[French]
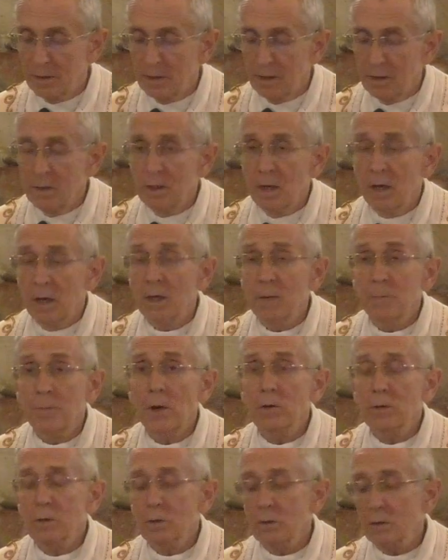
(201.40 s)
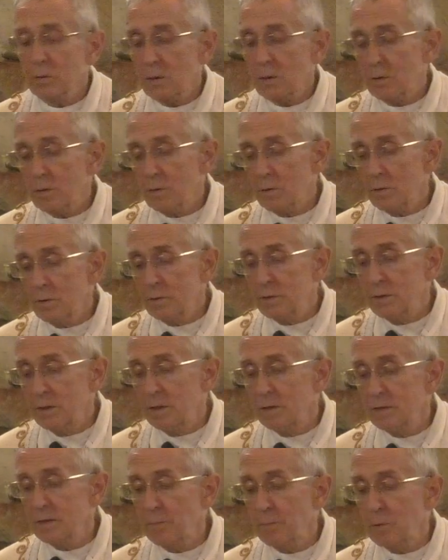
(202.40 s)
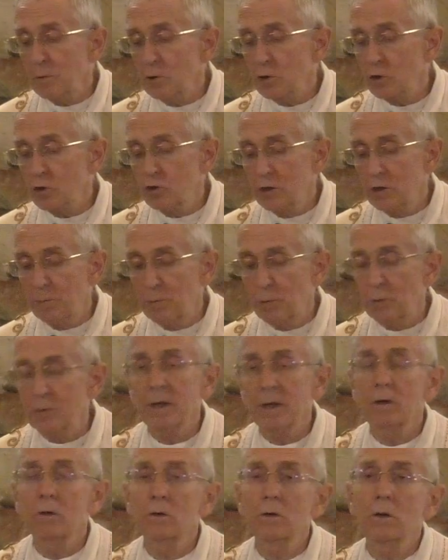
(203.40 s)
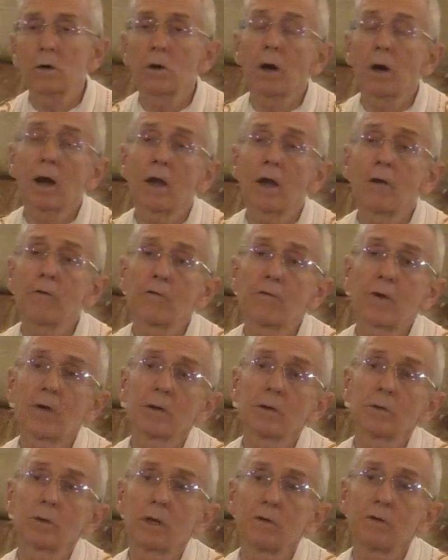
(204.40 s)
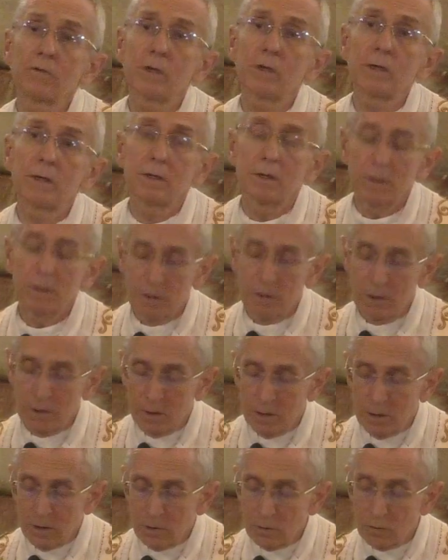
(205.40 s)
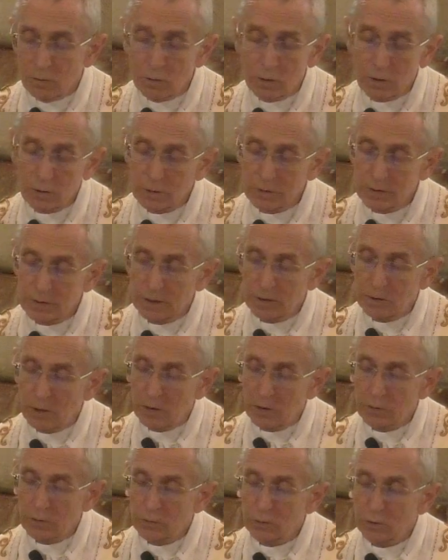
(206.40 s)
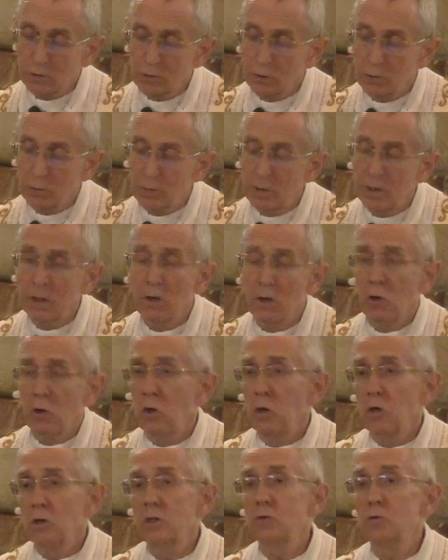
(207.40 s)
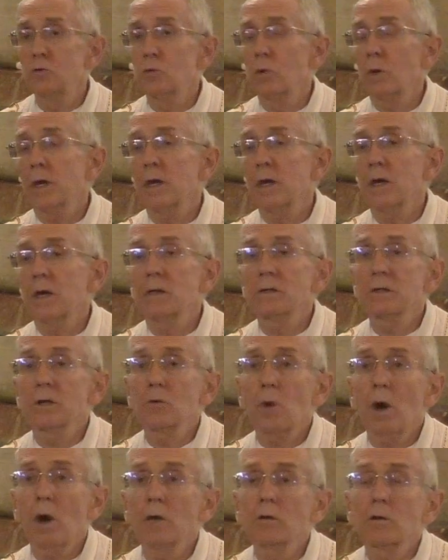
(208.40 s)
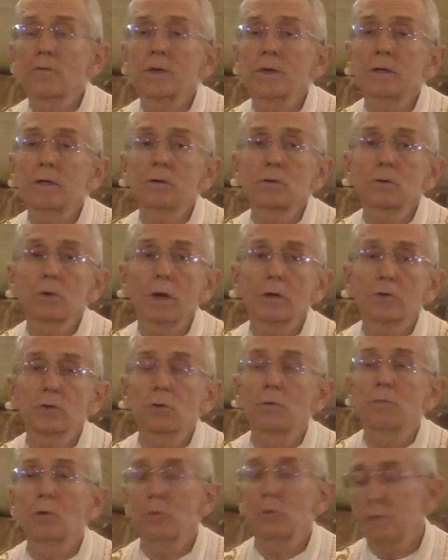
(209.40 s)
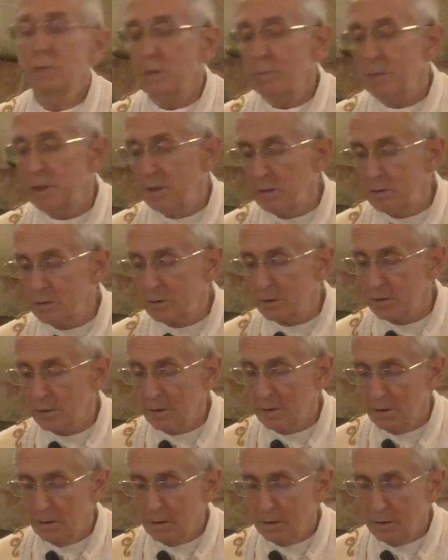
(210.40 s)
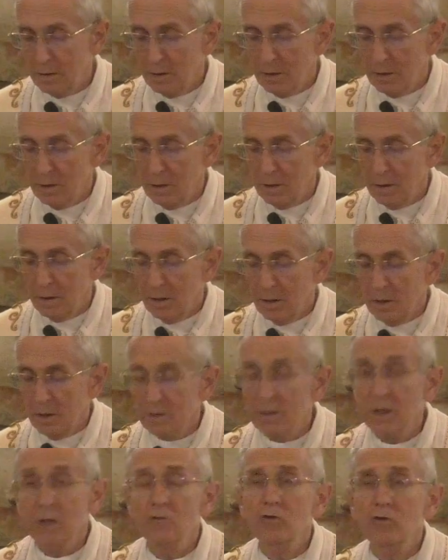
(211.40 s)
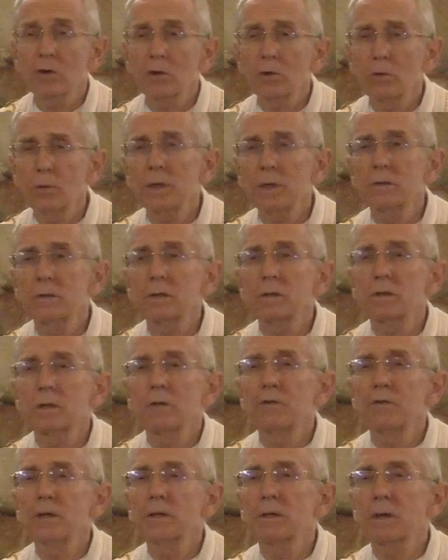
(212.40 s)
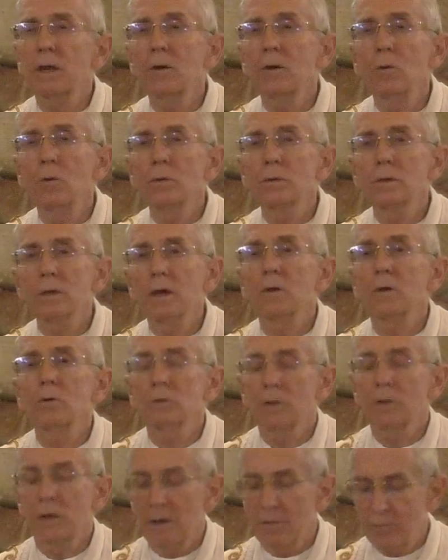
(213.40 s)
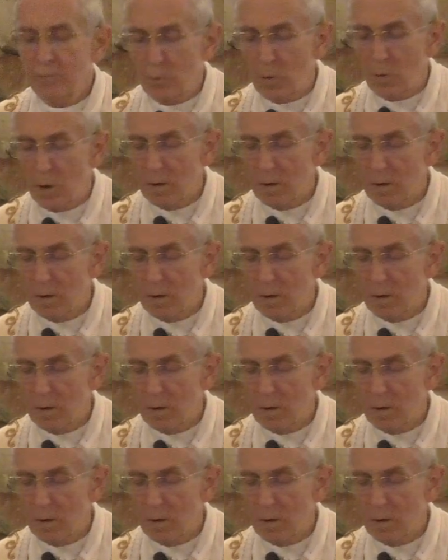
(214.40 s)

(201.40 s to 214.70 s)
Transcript: À l'époque, euh, si les apôtres chipotaient encore à la fin de la vie de notre Seigneur sur celui qui serait à sa droite, enfin qui serait son premier ministre, Saint Jean, lui, s'est élevé très haut, très haut dans la foi.